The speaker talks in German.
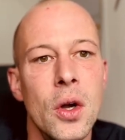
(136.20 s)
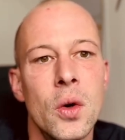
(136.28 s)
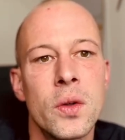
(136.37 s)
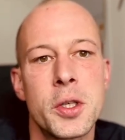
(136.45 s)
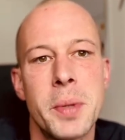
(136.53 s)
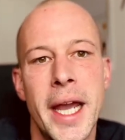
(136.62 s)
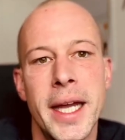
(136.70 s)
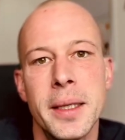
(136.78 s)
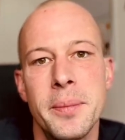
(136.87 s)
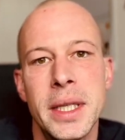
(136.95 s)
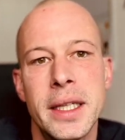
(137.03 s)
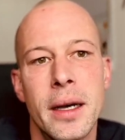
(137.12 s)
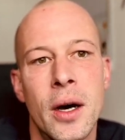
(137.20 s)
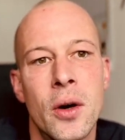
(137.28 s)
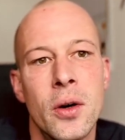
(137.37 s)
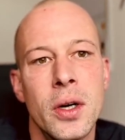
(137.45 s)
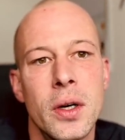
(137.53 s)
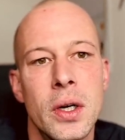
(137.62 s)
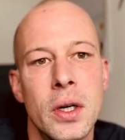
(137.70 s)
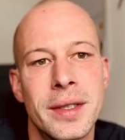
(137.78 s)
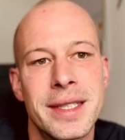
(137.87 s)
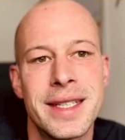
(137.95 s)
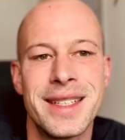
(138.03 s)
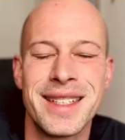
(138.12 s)
Unterscheide bitte auch, und
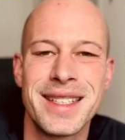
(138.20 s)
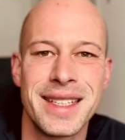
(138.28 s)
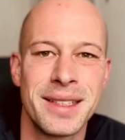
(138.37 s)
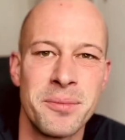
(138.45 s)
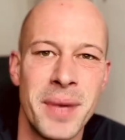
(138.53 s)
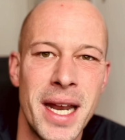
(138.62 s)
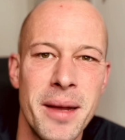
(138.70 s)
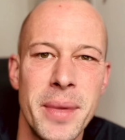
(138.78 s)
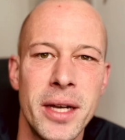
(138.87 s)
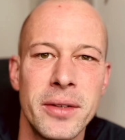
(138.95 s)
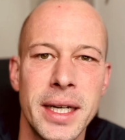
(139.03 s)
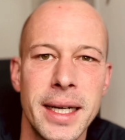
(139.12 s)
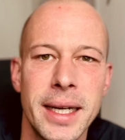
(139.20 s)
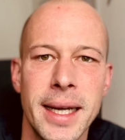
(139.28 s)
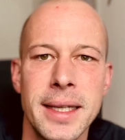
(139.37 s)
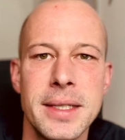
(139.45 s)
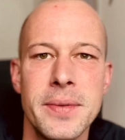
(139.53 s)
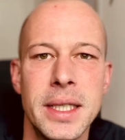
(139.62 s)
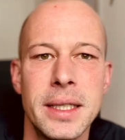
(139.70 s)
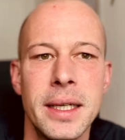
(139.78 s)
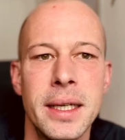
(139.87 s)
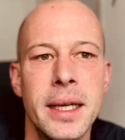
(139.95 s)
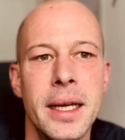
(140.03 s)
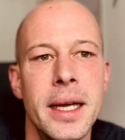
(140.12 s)
das ist jetzt meiner Meinung nach ganz
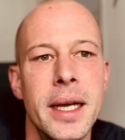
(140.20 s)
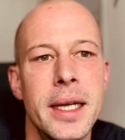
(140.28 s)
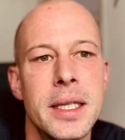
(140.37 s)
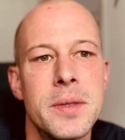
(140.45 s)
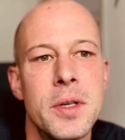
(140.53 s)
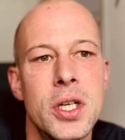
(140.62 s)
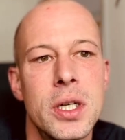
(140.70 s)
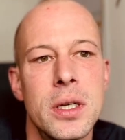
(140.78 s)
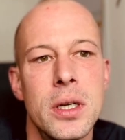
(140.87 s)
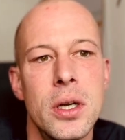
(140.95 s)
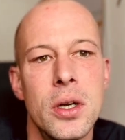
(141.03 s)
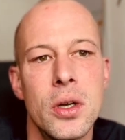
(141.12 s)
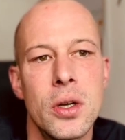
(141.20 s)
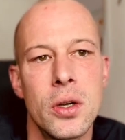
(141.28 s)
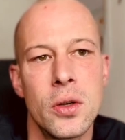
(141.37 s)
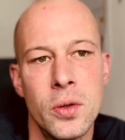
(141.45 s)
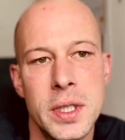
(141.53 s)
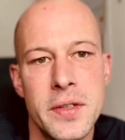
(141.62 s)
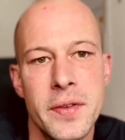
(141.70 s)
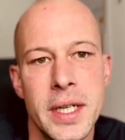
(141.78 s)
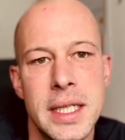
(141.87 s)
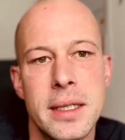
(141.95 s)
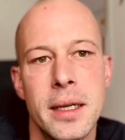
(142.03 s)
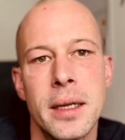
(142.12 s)
wichtig, zwischen
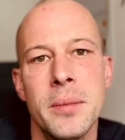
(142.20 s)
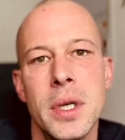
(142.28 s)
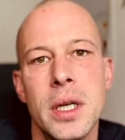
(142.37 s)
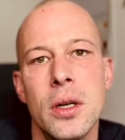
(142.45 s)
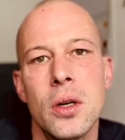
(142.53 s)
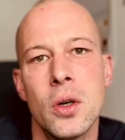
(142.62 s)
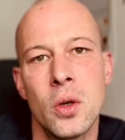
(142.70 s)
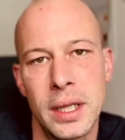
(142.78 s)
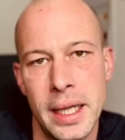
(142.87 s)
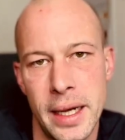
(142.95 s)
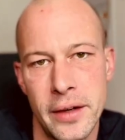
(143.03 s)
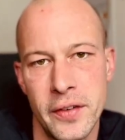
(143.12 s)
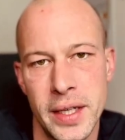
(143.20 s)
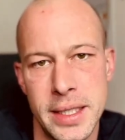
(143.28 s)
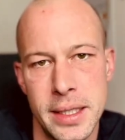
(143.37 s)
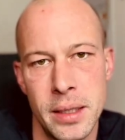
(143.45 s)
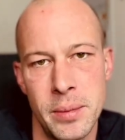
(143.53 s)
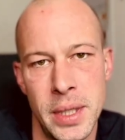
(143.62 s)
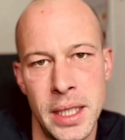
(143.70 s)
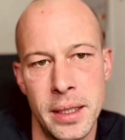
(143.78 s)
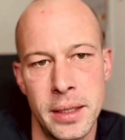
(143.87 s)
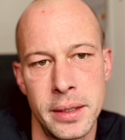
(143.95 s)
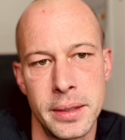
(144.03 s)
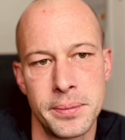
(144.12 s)
kurzfristigem und langfristigem
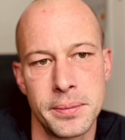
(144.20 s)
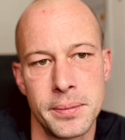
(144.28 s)
Inhalt.